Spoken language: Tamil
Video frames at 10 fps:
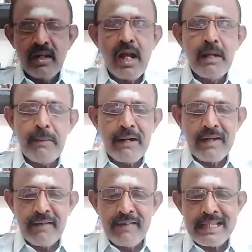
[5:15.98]
ராகு
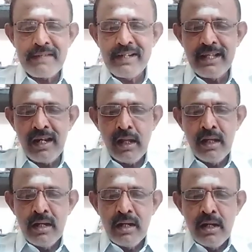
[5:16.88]
பகவானுக்கு வேதை வீடுகள்
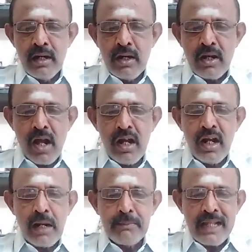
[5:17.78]
ராகு
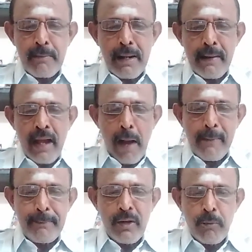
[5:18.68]
காலம் தரமான
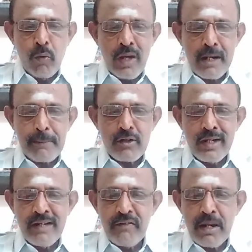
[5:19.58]
அமைப்பு மூணாறு
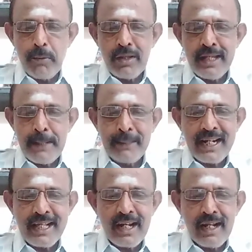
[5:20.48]
பதினொன்றில் வரும் பொழுதே
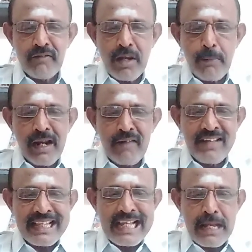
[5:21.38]
மற்ற கிரகங்கள் வரும் காலம்
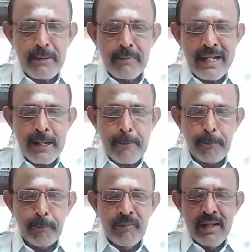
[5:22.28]
வேதை ஏற்படும் நேரம்
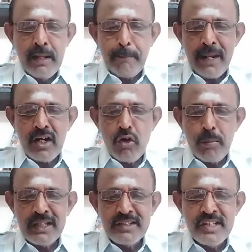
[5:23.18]
பன்னெண்டு
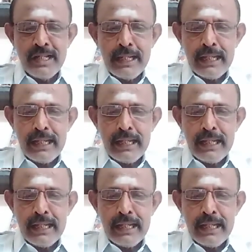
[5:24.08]
ஒன்பது அஞ்சு